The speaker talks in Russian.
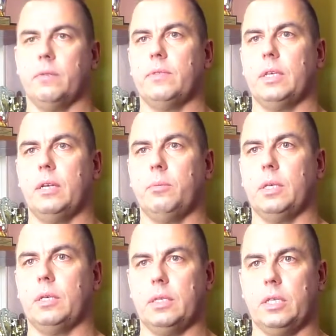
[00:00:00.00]
взяли
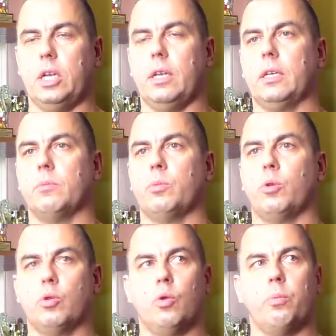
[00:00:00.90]
меня начальником
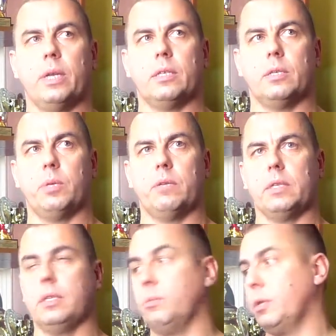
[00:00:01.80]
спорткомплекса сперва
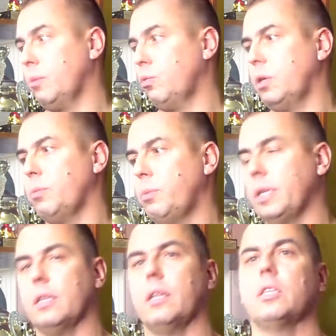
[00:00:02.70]
здесь, потому что мы
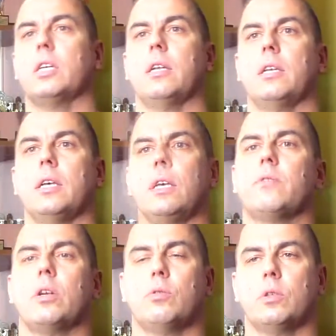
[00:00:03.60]
принадлежали
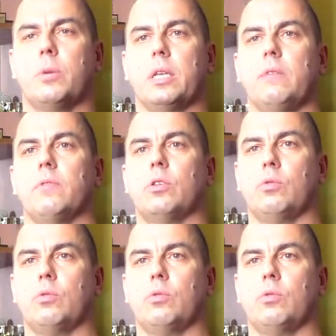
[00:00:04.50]
второй спортивной